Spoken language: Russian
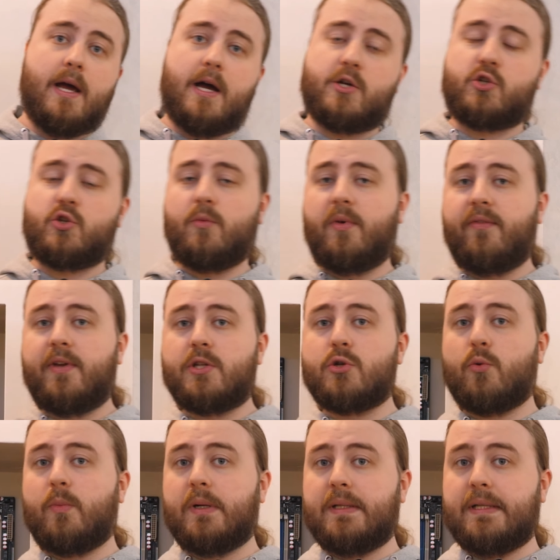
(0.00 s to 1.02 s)
А чтобы
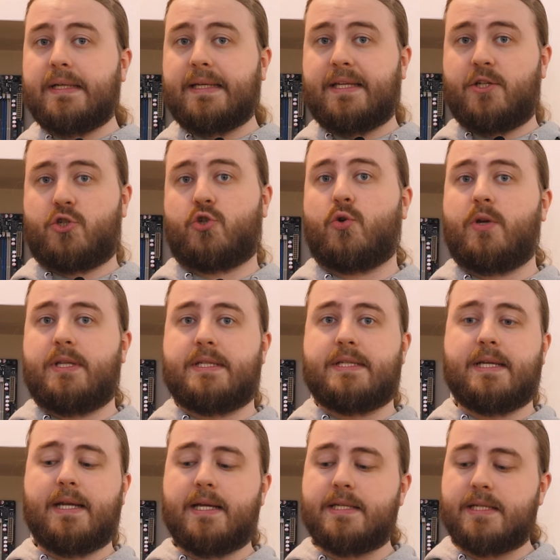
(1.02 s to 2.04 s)
видео было еще
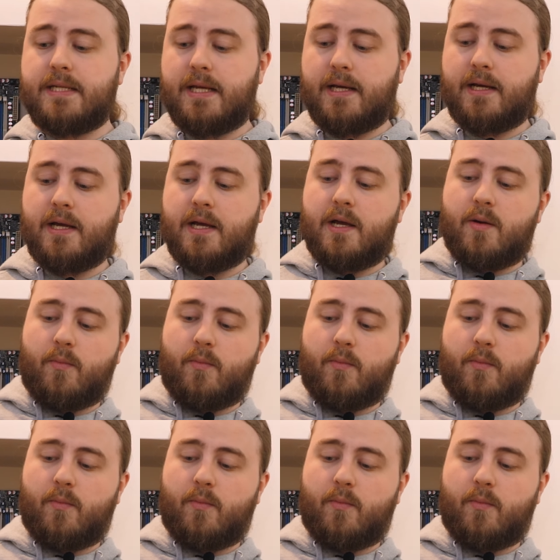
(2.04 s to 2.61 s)
интереснее,